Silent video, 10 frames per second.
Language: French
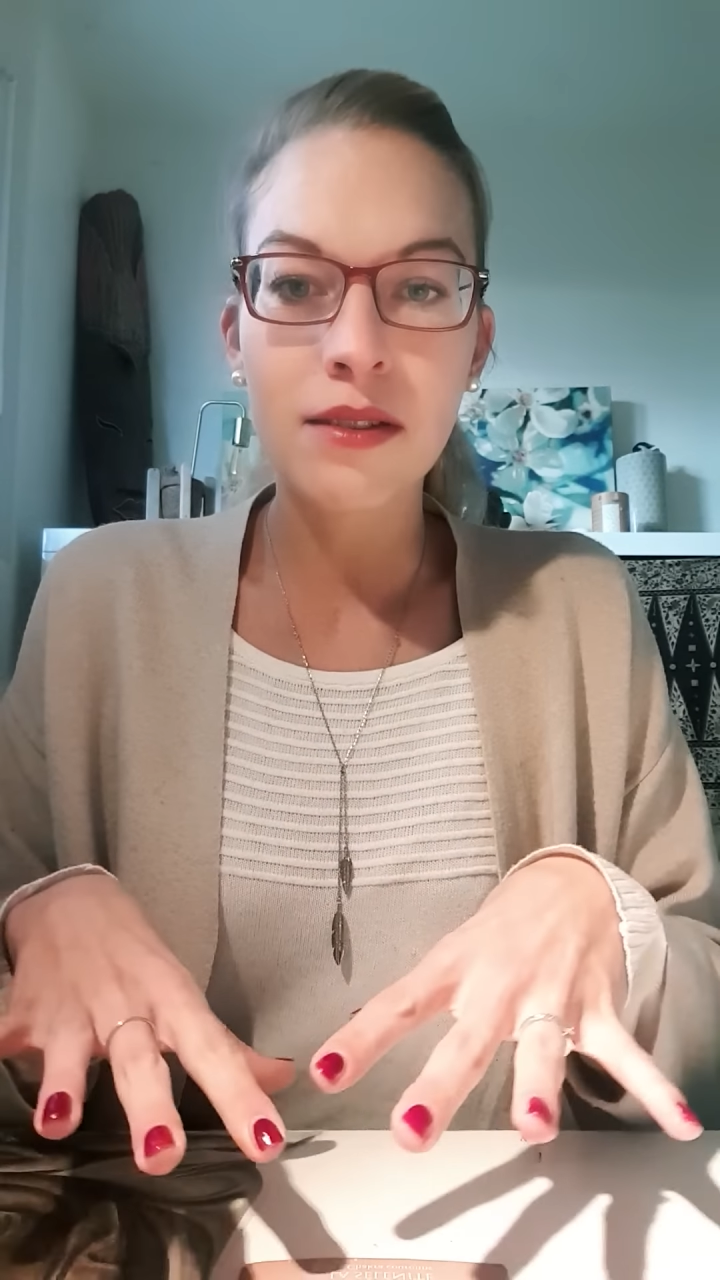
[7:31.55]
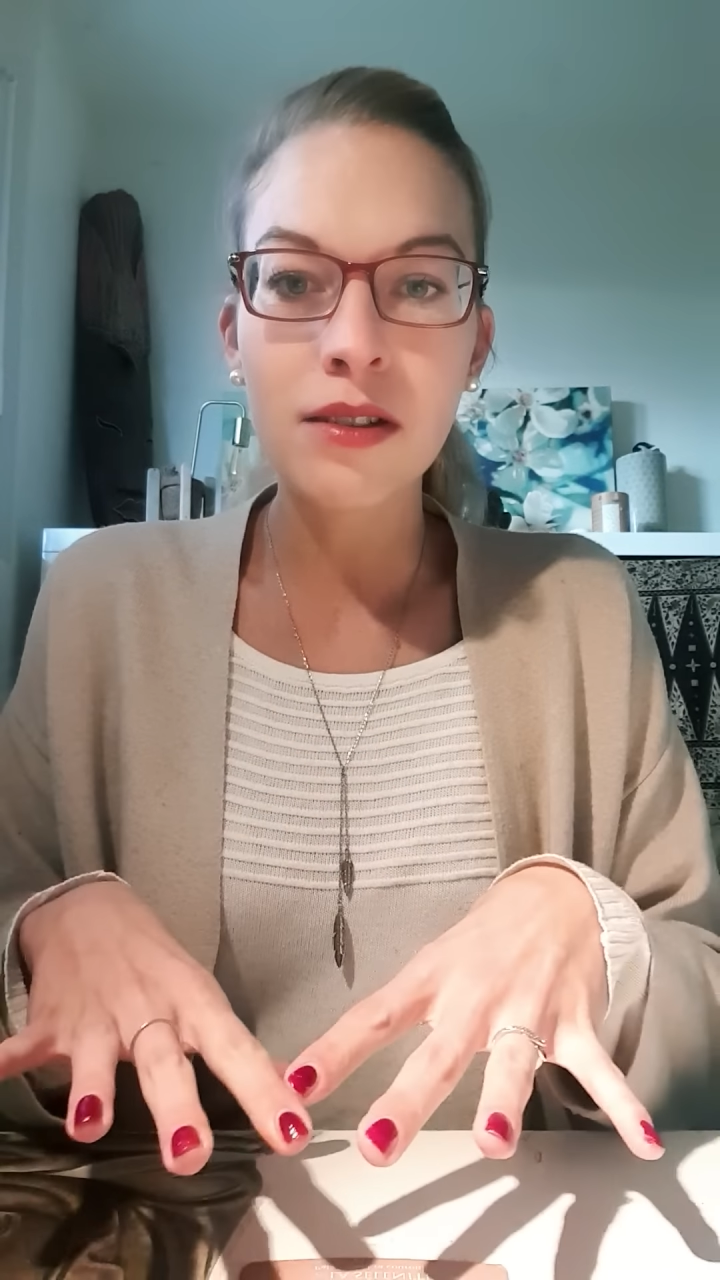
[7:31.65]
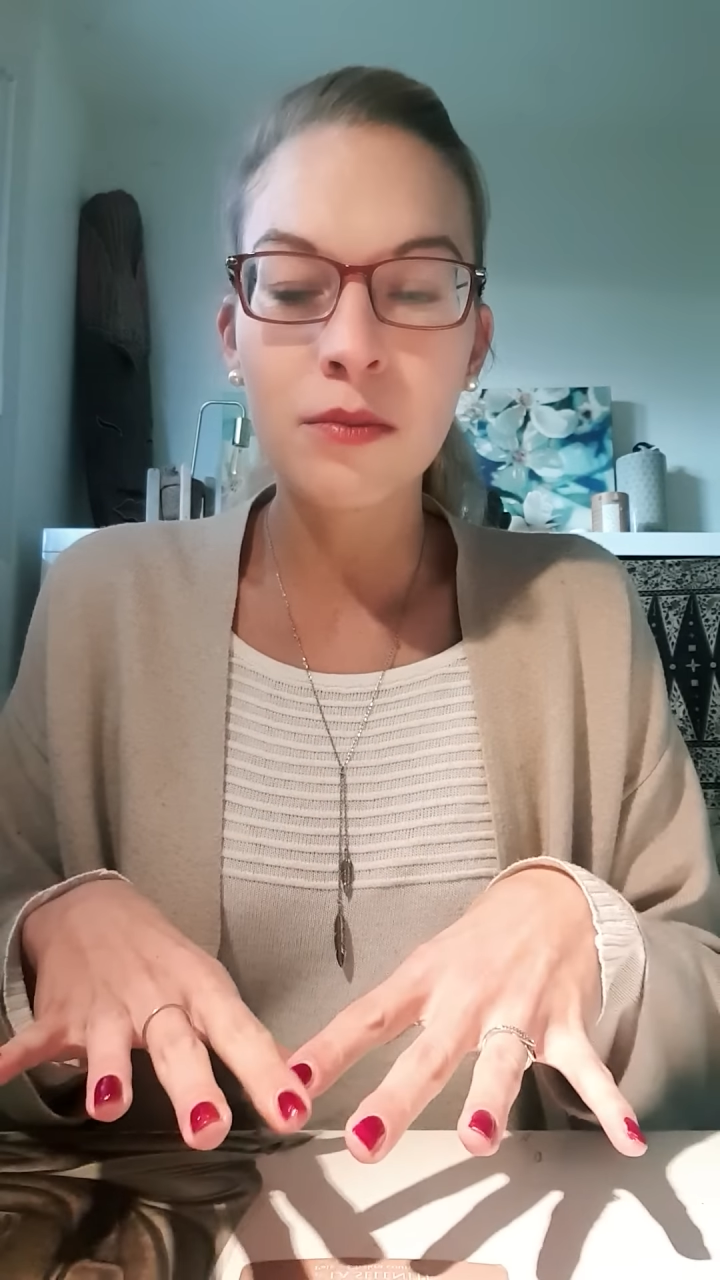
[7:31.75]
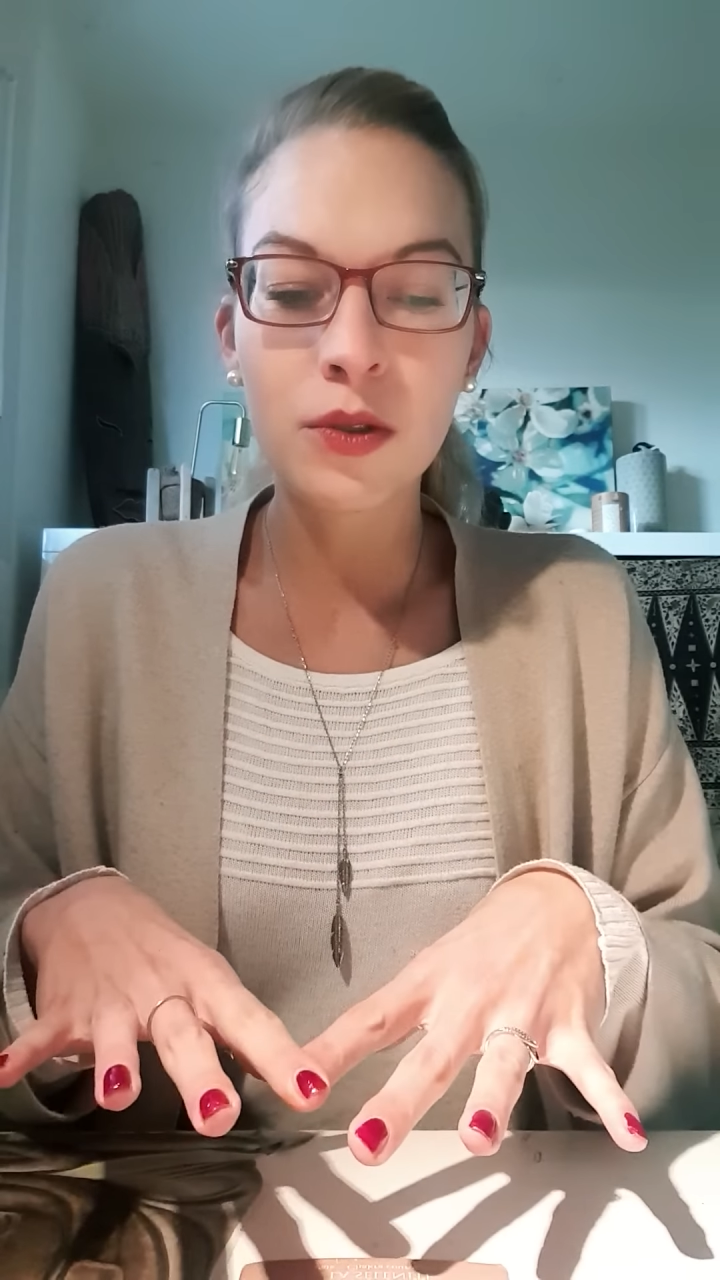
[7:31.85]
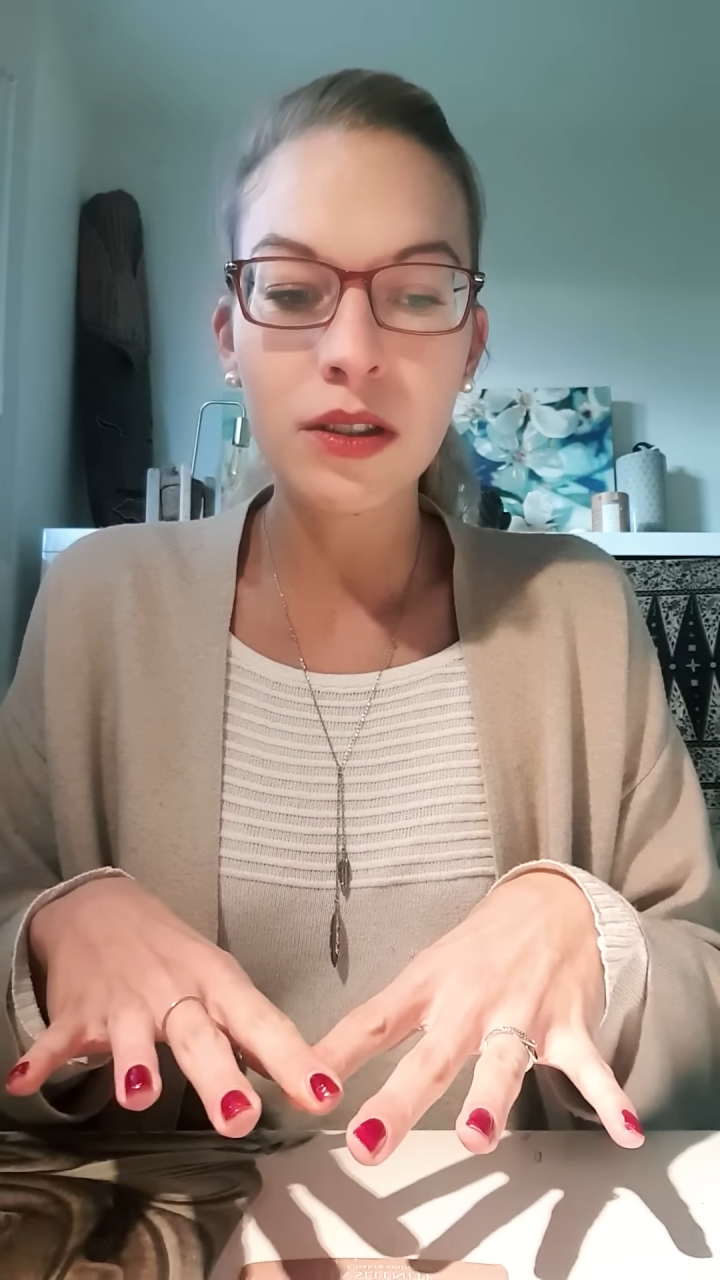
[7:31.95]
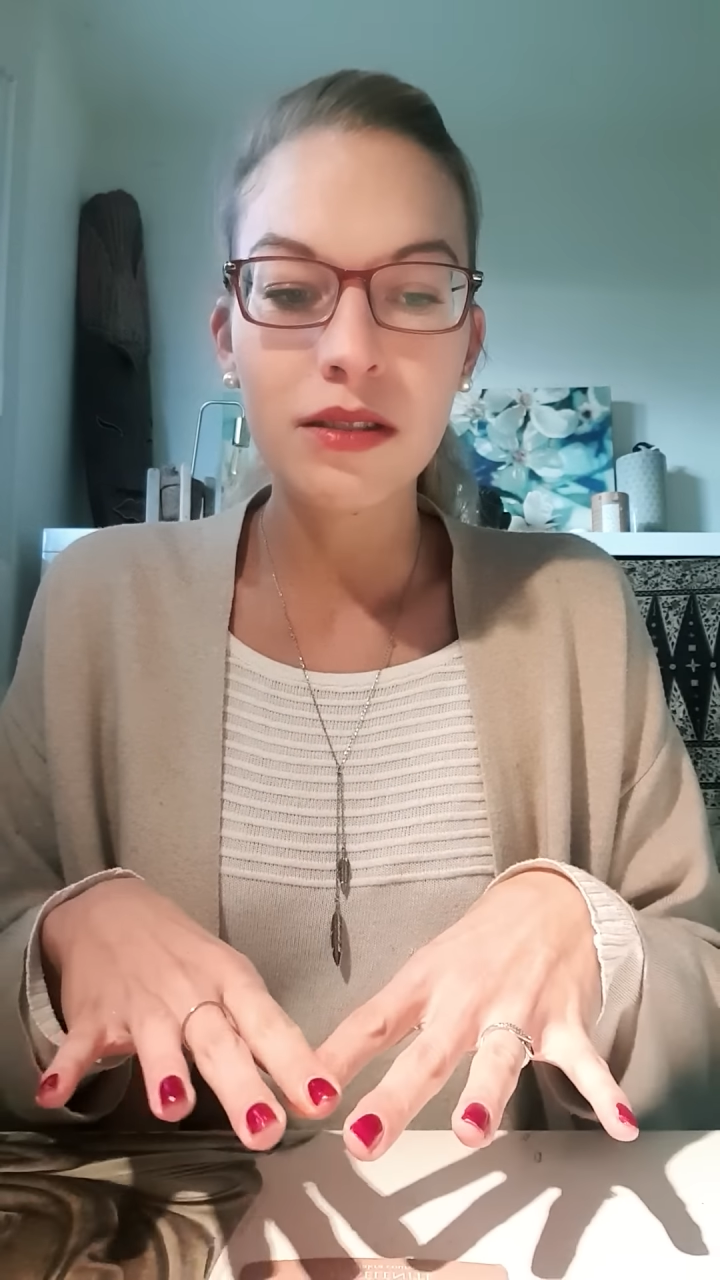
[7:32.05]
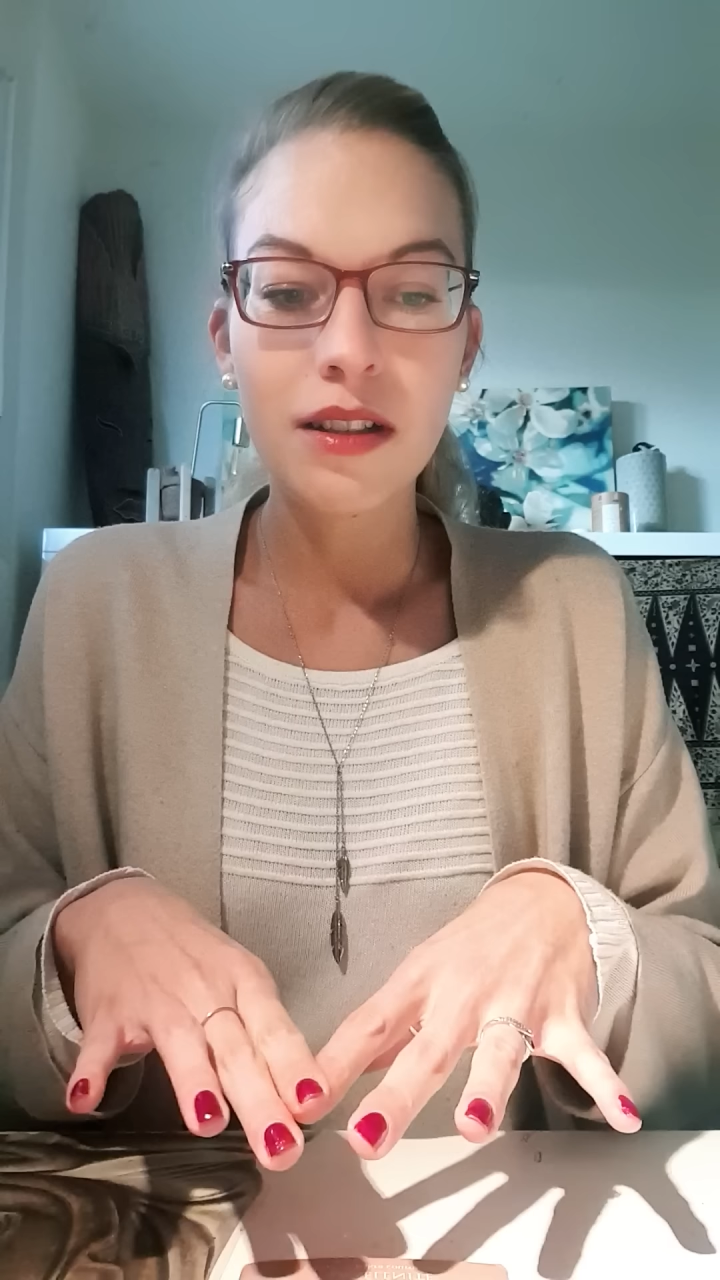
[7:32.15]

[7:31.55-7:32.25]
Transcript: normaux,